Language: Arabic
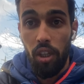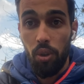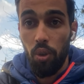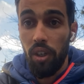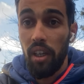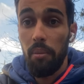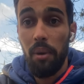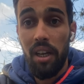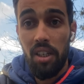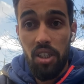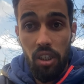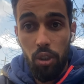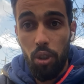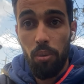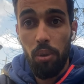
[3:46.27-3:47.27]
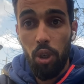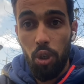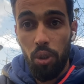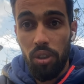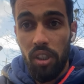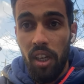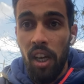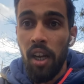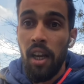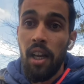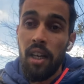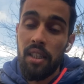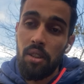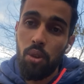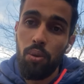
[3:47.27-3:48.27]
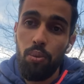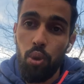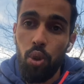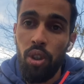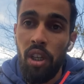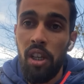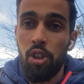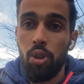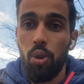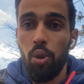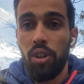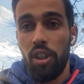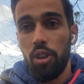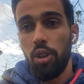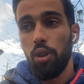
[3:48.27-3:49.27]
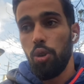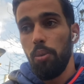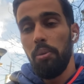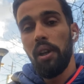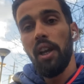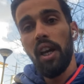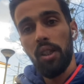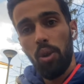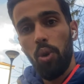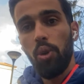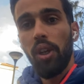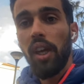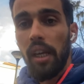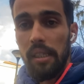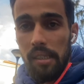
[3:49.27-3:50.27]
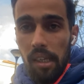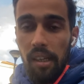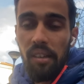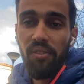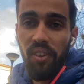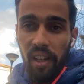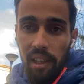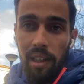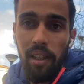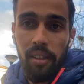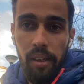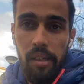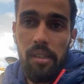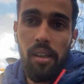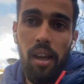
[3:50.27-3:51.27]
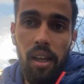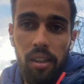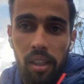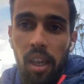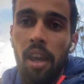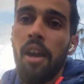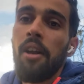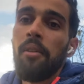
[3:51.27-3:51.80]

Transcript: دونك الا ما كانش عندكم الكونطرا خصكم جوج ديال الشهود يشهدوا باللي هاد خونا راه ساكن في هاد لادريس هادي